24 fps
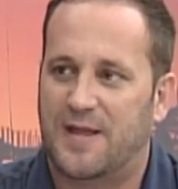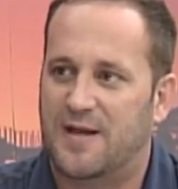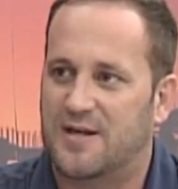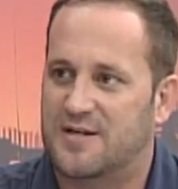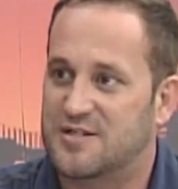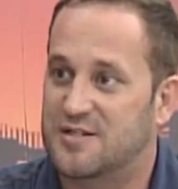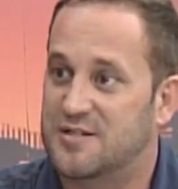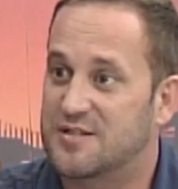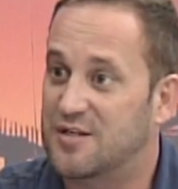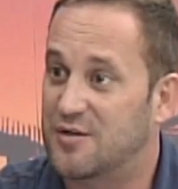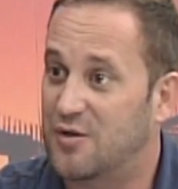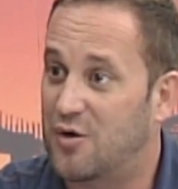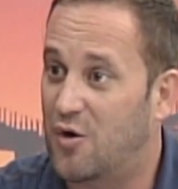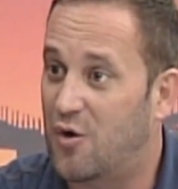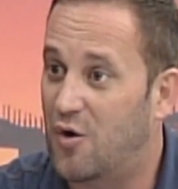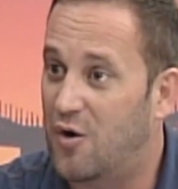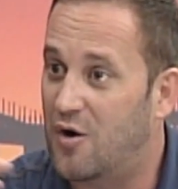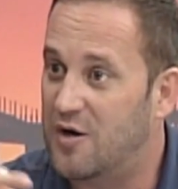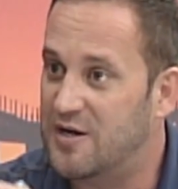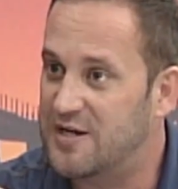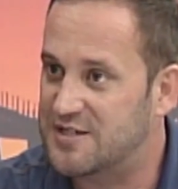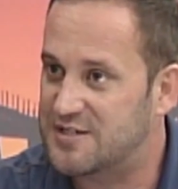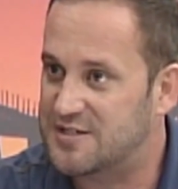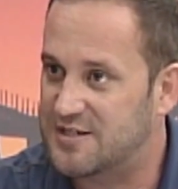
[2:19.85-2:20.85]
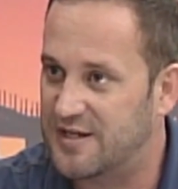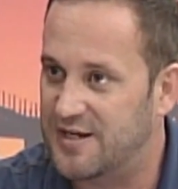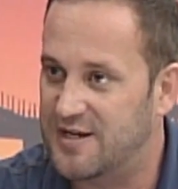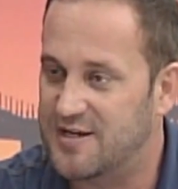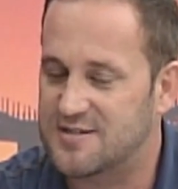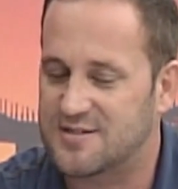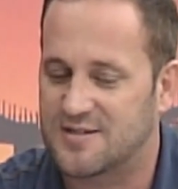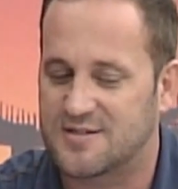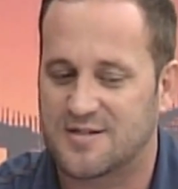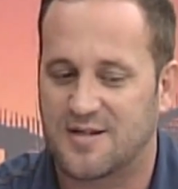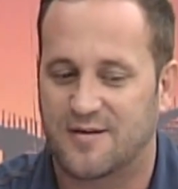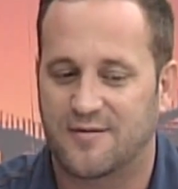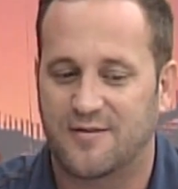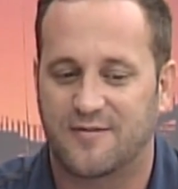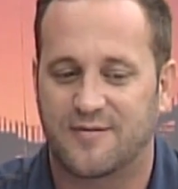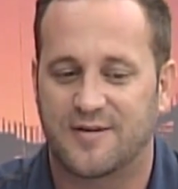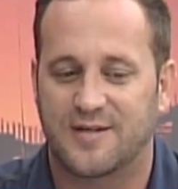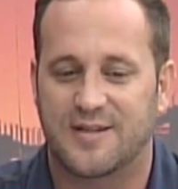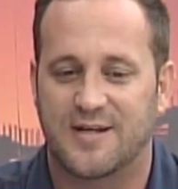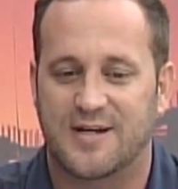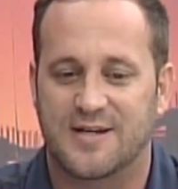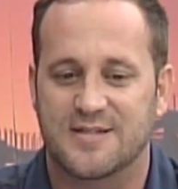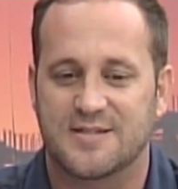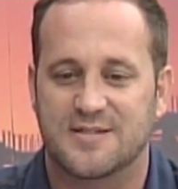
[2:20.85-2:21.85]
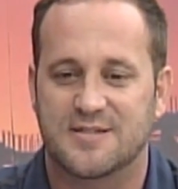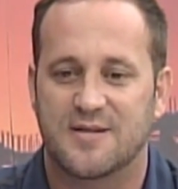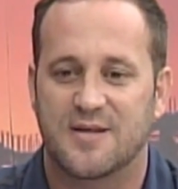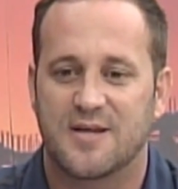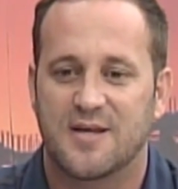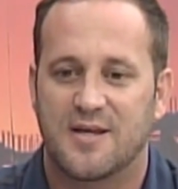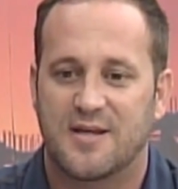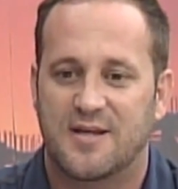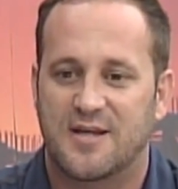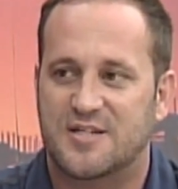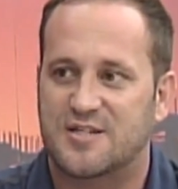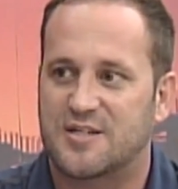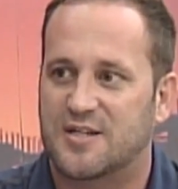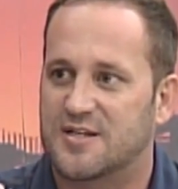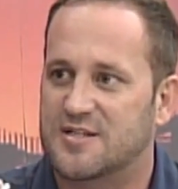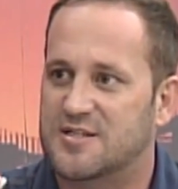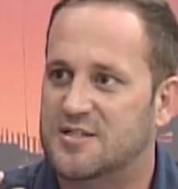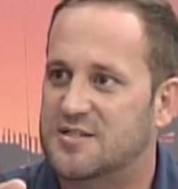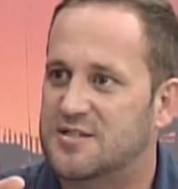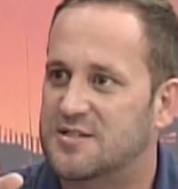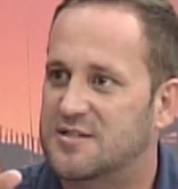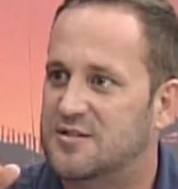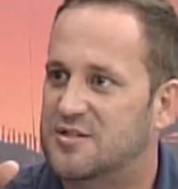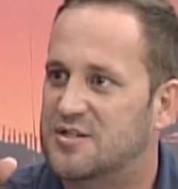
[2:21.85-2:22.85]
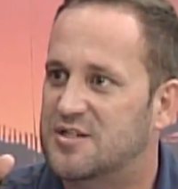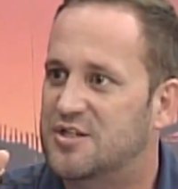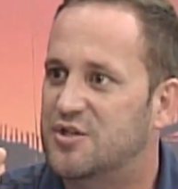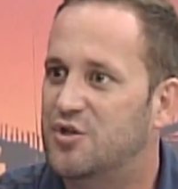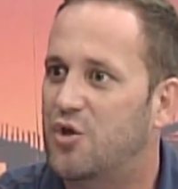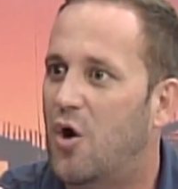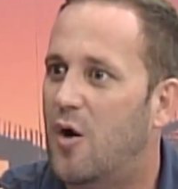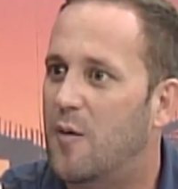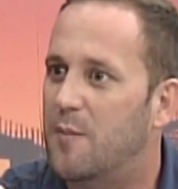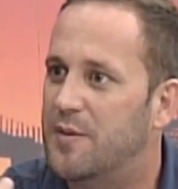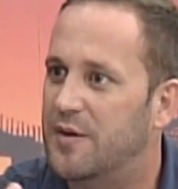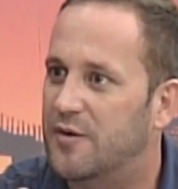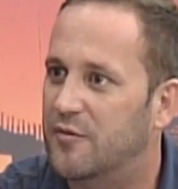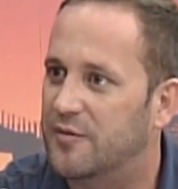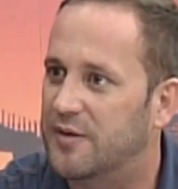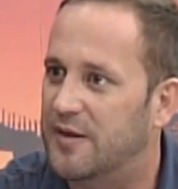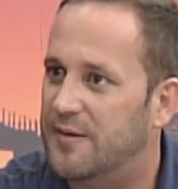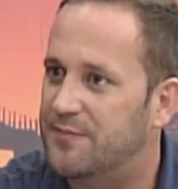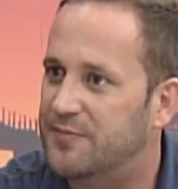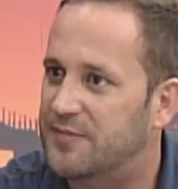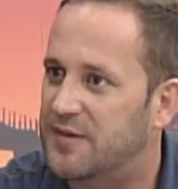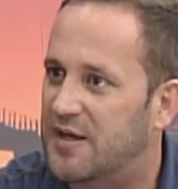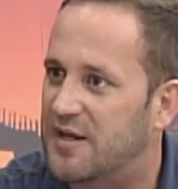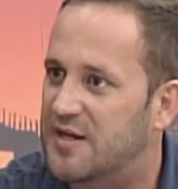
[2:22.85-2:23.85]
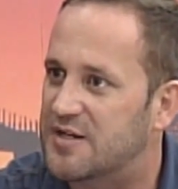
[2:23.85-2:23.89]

A gente olha as crianças, ah, na verdade, e as crianças se dobram, né?